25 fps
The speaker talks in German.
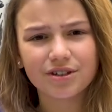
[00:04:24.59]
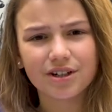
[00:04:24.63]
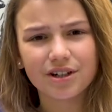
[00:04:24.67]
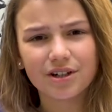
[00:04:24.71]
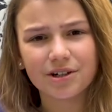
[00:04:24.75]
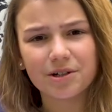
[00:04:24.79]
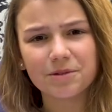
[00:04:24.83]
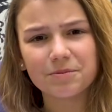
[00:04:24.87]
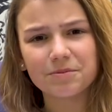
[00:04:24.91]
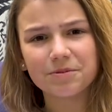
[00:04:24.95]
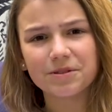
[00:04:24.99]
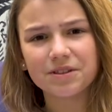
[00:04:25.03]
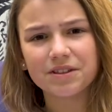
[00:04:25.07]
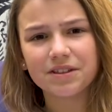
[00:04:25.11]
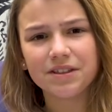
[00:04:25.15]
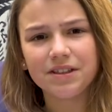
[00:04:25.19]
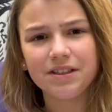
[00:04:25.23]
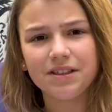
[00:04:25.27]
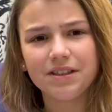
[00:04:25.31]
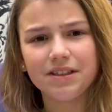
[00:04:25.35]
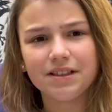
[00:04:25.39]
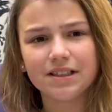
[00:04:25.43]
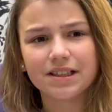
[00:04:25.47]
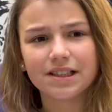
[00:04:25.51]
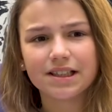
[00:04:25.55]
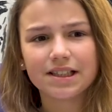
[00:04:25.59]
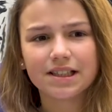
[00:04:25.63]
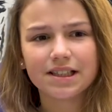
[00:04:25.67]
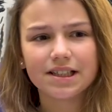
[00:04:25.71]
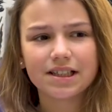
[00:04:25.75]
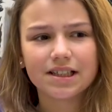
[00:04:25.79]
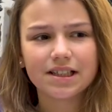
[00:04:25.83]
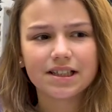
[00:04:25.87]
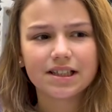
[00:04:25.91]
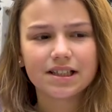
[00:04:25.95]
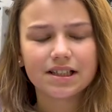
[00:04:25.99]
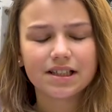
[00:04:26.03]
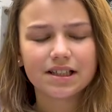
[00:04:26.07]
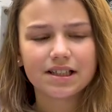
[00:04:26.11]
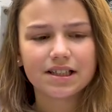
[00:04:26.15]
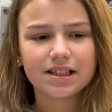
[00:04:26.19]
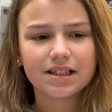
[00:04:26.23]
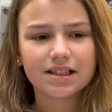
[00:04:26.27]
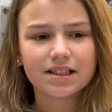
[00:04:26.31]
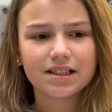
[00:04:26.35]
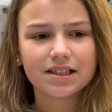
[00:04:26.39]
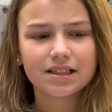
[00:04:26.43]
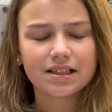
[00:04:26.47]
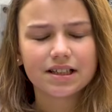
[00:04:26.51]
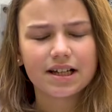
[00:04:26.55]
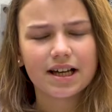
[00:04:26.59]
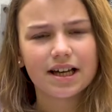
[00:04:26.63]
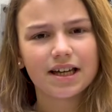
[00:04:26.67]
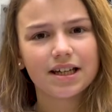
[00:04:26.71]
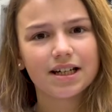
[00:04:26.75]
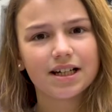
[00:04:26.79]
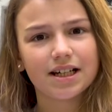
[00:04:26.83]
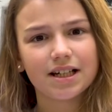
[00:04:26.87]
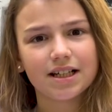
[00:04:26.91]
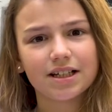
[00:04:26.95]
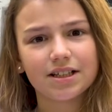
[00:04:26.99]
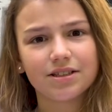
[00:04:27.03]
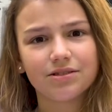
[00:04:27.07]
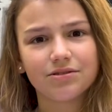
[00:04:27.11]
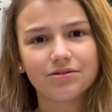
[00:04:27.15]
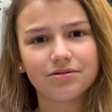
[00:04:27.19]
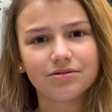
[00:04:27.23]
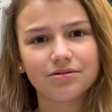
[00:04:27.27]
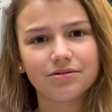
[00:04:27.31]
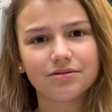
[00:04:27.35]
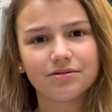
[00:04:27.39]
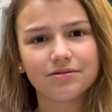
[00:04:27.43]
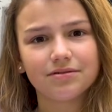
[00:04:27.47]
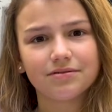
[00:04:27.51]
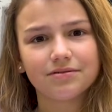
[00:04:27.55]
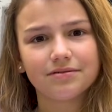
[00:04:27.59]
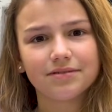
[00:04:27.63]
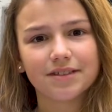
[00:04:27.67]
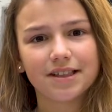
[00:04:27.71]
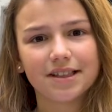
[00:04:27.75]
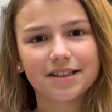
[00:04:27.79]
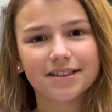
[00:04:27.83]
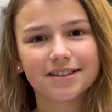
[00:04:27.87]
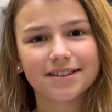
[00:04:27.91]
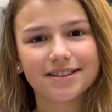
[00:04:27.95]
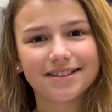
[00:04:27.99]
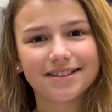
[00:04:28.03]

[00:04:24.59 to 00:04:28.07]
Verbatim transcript: oder ob sie, keine Ahnung, ja.